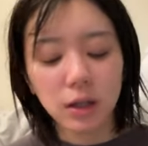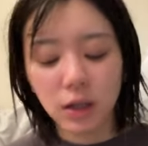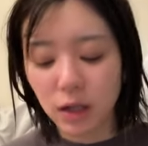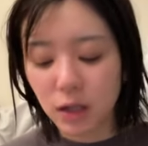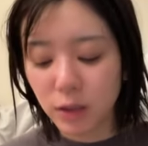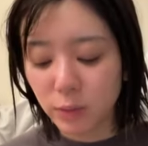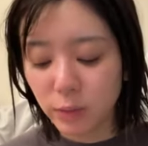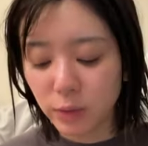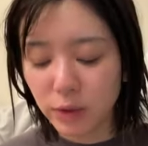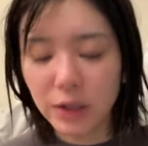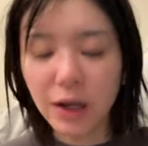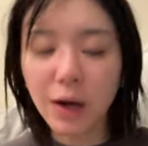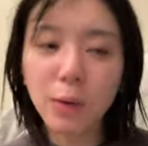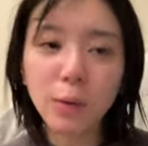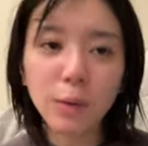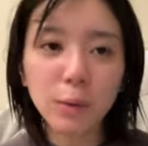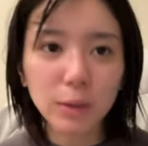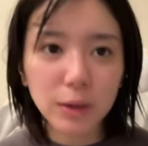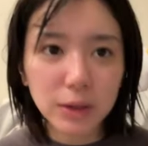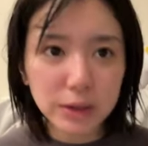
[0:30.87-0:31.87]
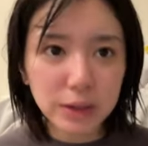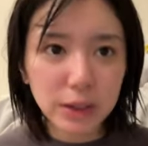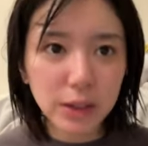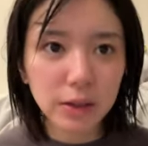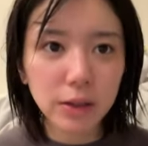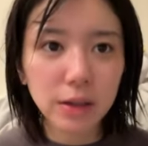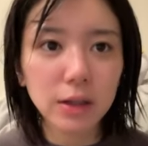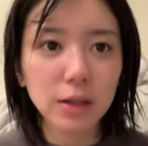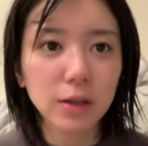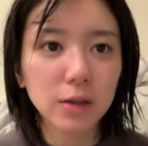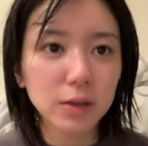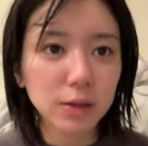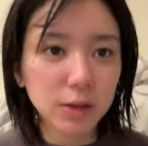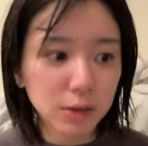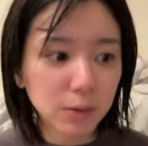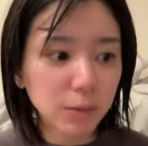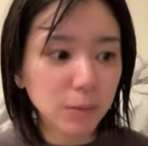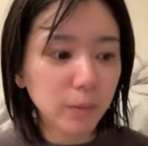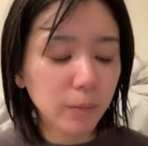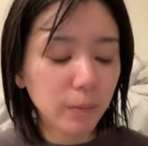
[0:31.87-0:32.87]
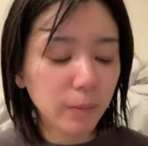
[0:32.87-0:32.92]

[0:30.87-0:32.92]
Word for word: あのイヤホンを連れてきたんですよ。